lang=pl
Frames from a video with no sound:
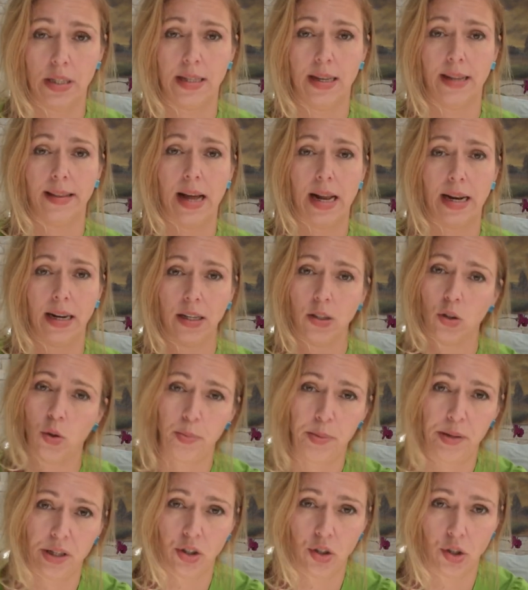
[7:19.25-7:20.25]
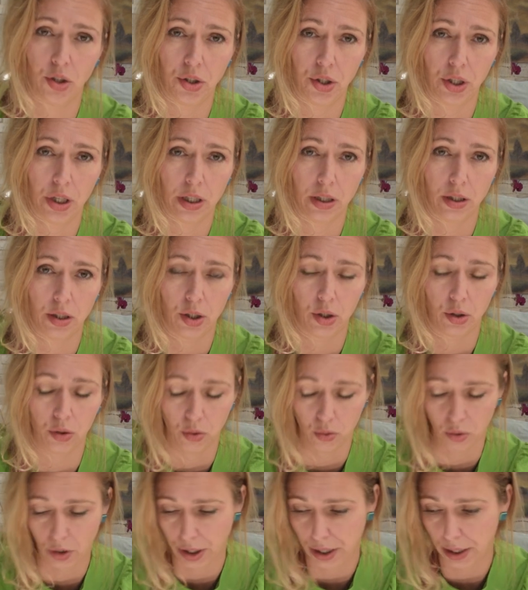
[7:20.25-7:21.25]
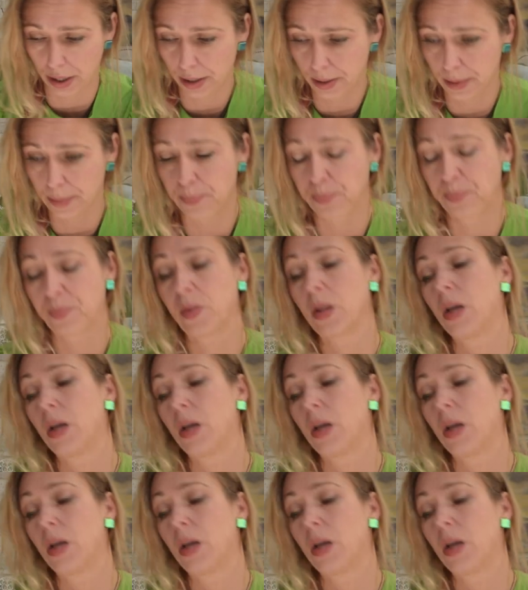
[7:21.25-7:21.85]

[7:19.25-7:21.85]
zadania i dopieścić i jednych i drugich